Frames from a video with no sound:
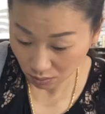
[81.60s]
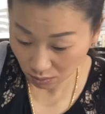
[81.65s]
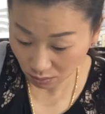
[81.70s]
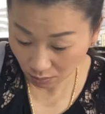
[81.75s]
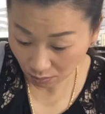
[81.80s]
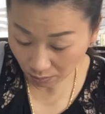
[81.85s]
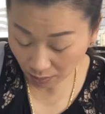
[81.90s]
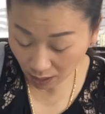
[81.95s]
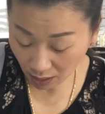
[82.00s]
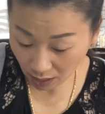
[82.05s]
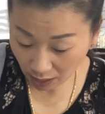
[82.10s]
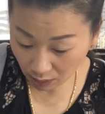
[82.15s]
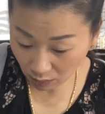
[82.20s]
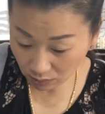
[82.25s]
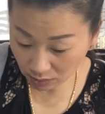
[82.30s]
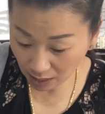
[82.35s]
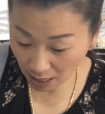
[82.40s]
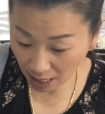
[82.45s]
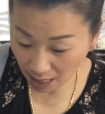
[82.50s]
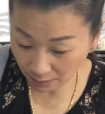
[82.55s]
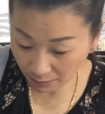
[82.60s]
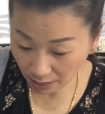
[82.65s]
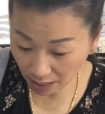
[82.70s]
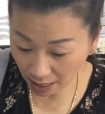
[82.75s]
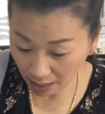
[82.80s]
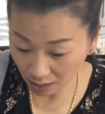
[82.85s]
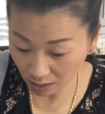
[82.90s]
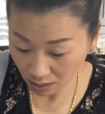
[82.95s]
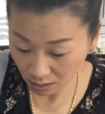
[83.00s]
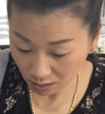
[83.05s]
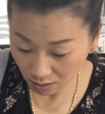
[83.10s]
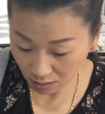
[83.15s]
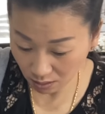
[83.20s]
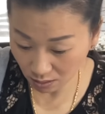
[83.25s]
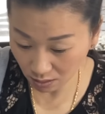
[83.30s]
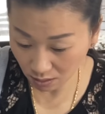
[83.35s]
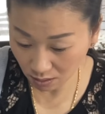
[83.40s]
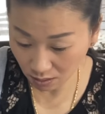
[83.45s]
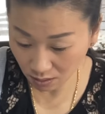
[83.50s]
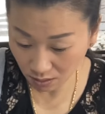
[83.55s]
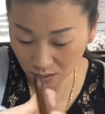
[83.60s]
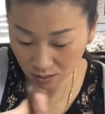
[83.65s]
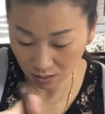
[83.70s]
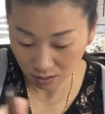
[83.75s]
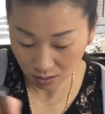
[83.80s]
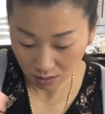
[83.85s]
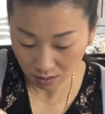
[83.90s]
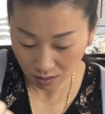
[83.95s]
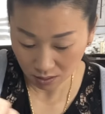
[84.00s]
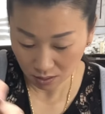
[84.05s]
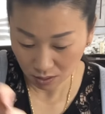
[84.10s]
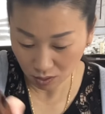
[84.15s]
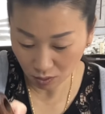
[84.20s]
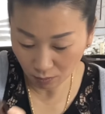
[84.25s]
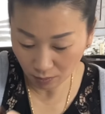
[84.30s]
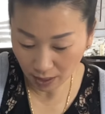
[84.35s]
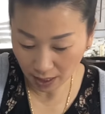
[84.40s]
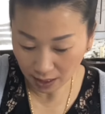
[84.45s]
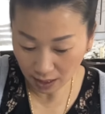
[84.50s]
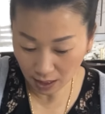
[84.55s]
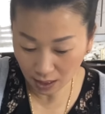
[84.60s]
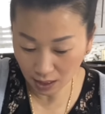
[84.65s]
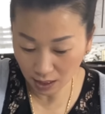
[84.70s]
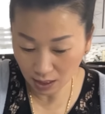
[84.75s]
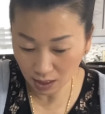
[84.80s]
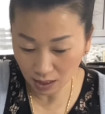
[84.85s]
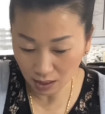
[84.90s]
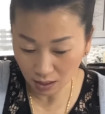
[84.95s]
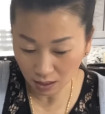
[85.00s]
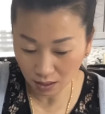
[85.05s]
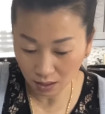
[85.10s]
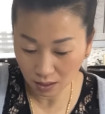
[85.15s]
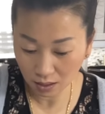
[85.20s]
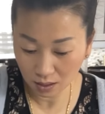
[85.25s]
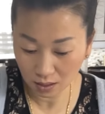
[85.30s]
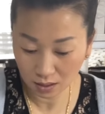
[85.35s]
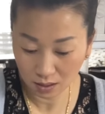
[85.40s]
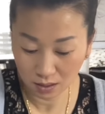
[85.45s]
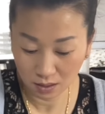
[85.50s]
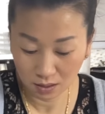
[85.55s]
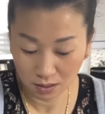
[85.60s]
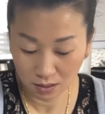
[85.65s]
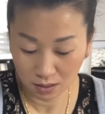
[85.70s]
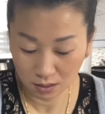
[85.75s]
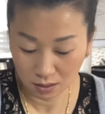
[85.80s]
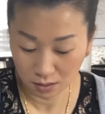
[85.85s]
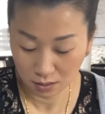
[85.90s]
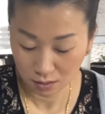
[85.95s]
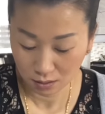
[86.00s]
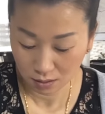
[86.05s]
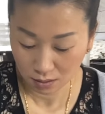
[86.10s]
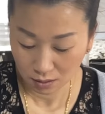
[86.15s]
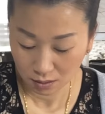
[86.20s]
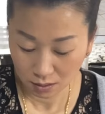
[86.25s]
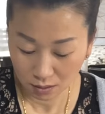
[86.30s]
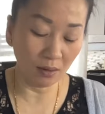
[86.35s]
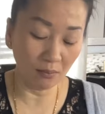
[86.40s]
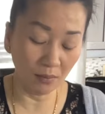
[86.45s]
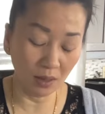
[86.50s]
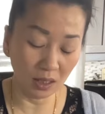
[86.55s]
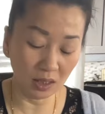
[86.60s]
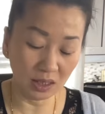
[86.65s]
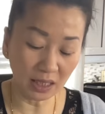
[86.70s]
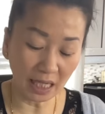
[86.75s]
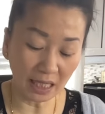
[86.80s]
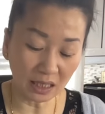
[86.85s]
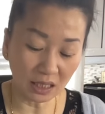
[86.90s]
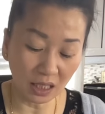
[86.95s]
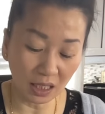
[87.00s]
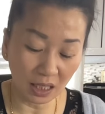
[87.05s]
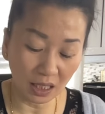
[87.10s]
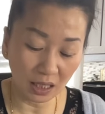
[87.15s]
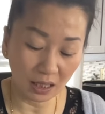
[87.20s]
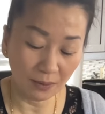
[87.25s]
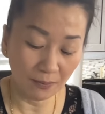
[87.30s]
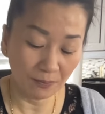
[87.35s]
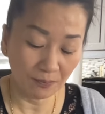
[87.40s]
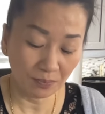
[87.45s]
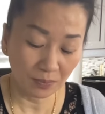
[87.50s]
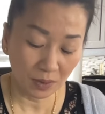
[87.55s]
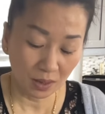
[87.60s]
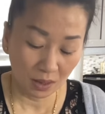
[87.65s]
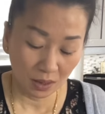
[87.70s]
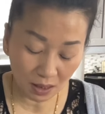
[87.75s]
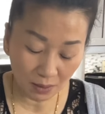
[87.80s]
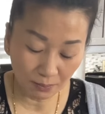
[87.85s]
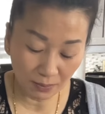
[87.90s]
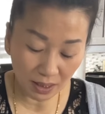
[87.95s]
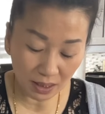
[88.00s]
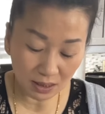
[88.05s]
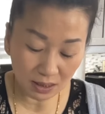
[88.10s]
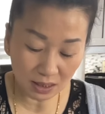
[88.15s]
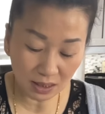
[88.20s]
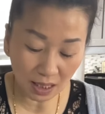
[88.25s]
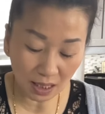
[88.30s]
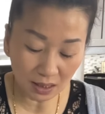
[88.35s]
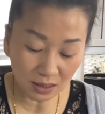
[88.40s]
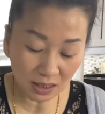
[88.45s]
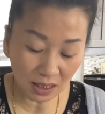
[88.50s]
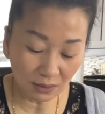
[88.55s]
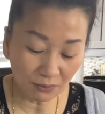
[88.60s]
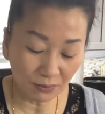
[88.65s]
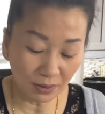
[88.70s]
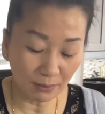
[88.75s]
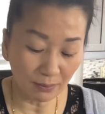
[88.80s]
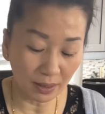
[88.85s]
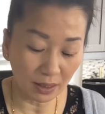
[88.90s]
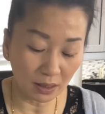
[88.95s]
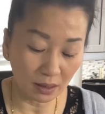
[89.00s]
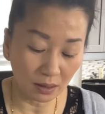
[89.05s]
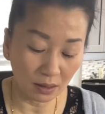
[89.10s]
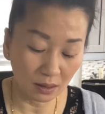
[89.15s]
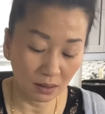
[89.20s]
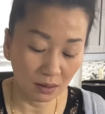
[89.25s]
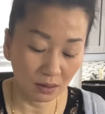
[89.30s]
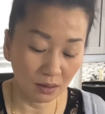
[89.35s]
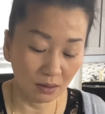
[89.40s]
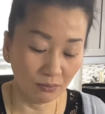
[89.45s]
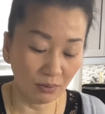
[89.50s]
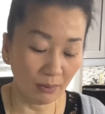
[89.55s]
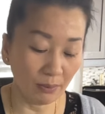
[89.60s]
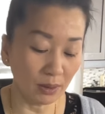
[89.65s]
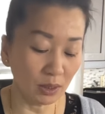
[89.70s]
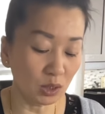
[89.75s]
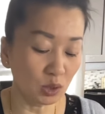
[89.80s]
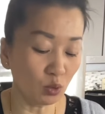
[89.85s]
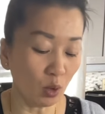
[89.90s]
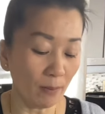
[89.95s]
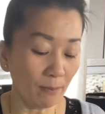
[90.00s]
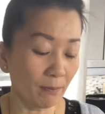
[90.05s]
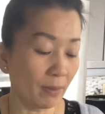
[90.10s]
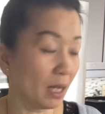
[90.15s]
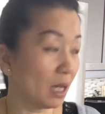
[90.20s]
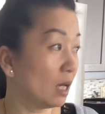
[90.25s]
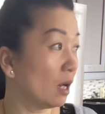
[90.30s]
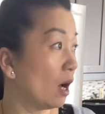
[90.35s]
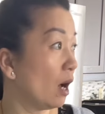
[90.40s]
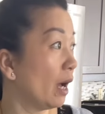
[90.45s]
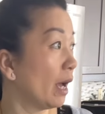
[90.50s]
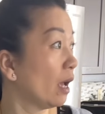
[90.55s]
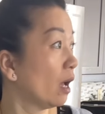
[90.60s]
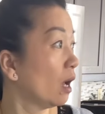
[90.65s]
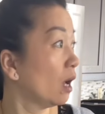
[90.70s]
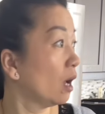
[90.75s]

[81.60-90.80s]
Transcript: bớt ấy có sao mà lấy nhom đã khới nhỉ này bớt chanti miền bắc trắng viên mình vì mình chuộng bờ lọ hả?